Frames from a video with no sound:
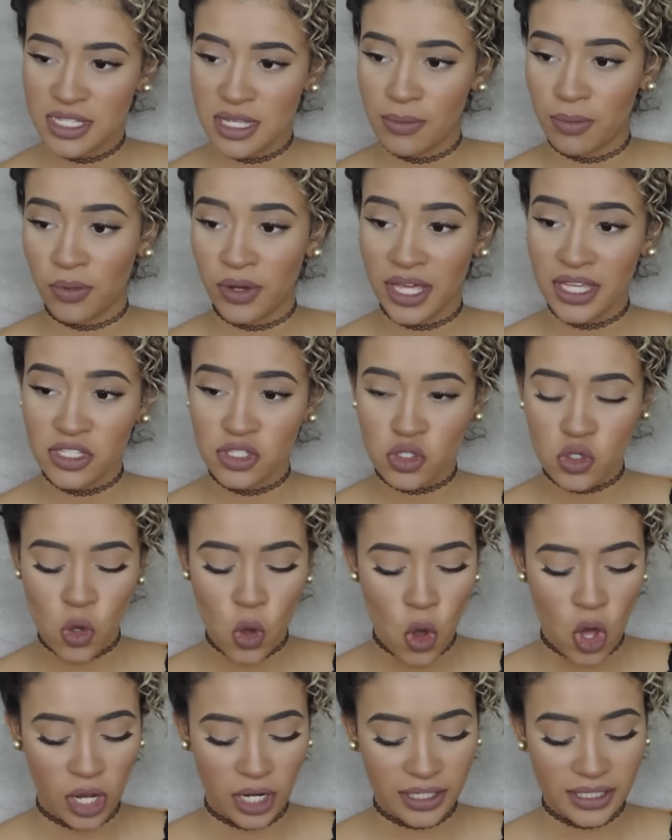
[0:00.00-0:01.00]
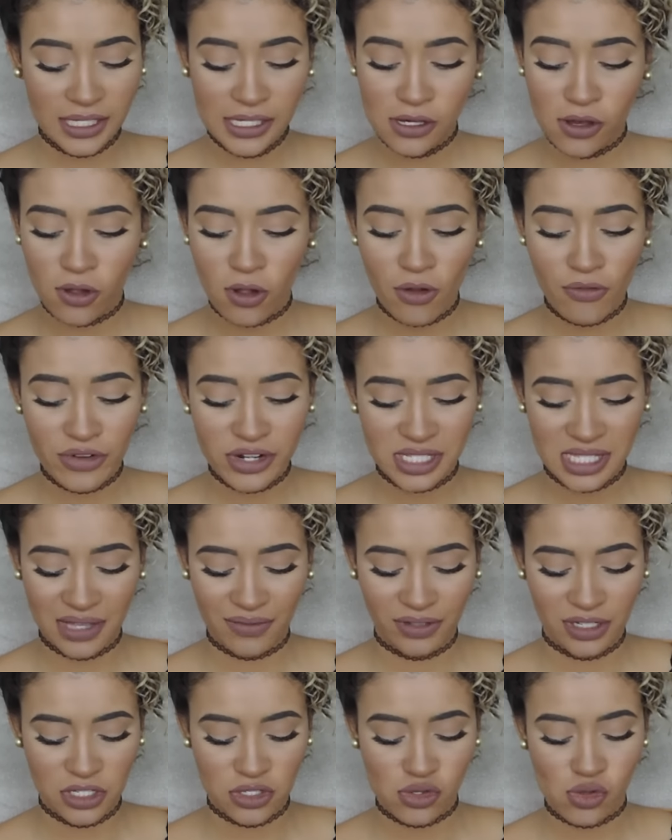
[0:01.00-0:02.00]
Por exemplo, na escola, quem que eu
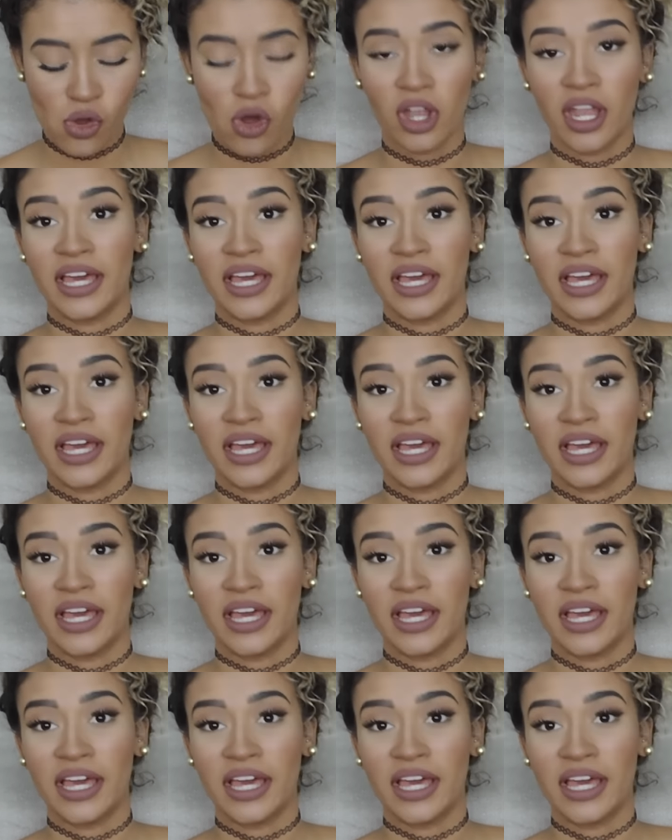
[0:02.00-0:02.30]
conversava na